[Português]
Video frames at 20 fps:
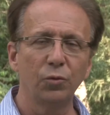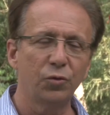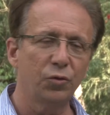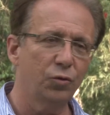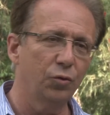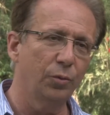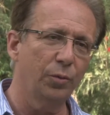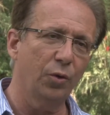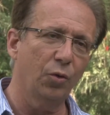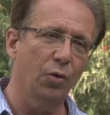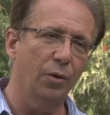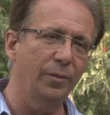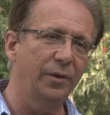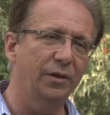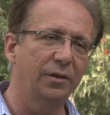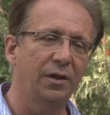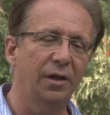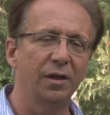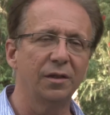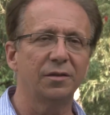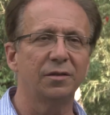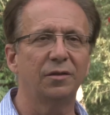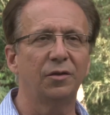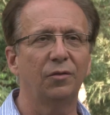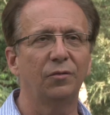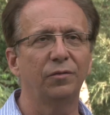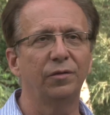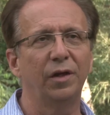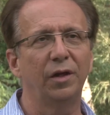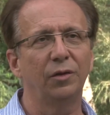os subcomitês
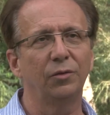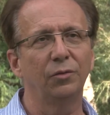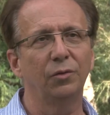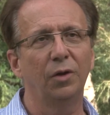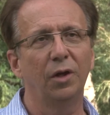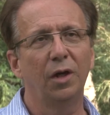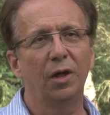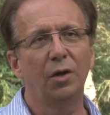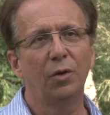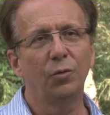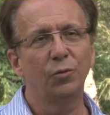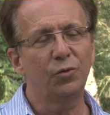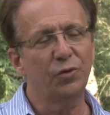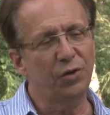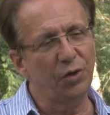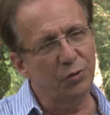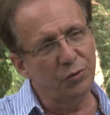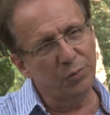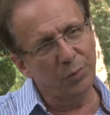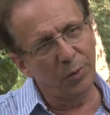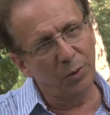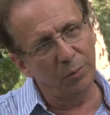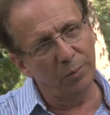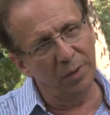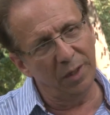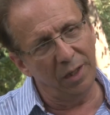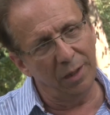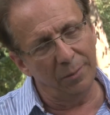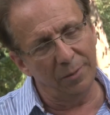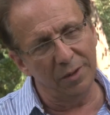estão vendo os seus
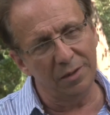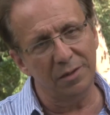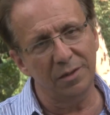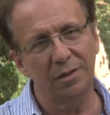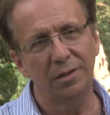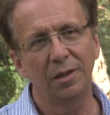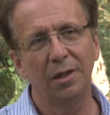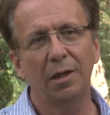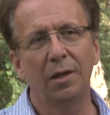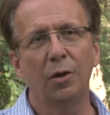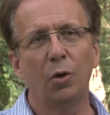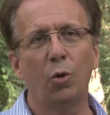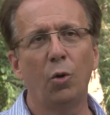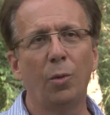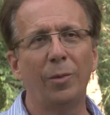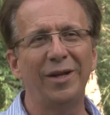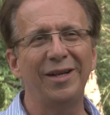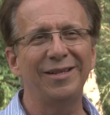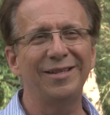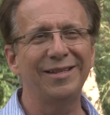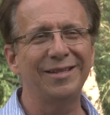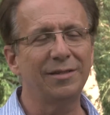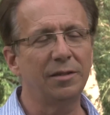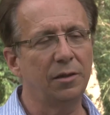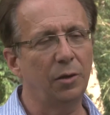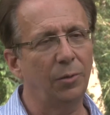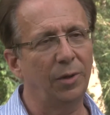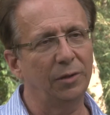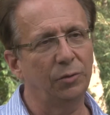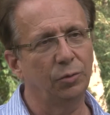problemas, como eles
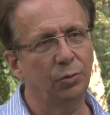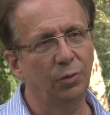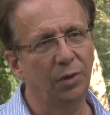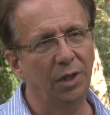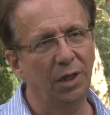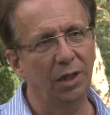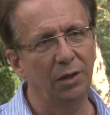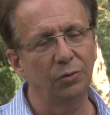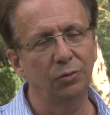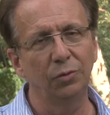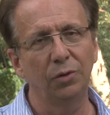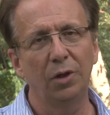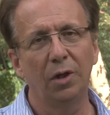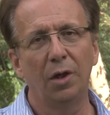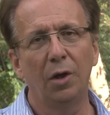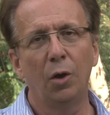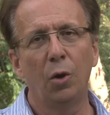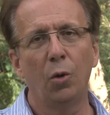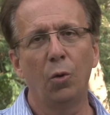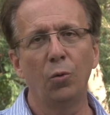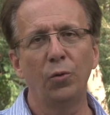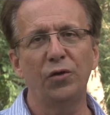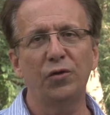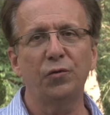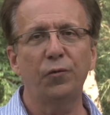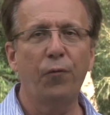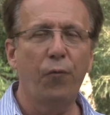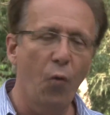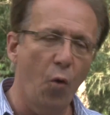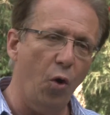estão atuando, o
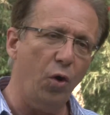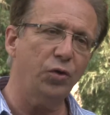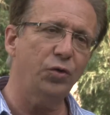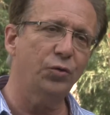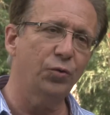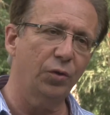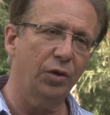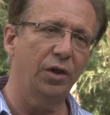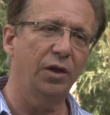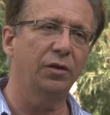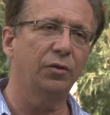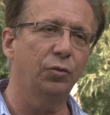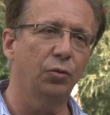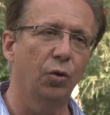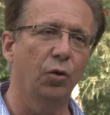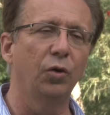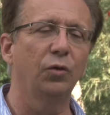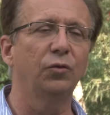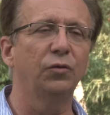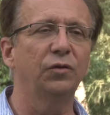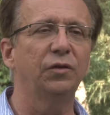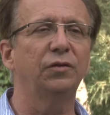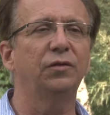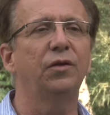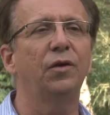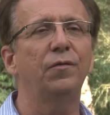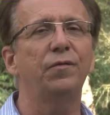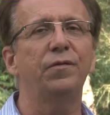esforço que todos estão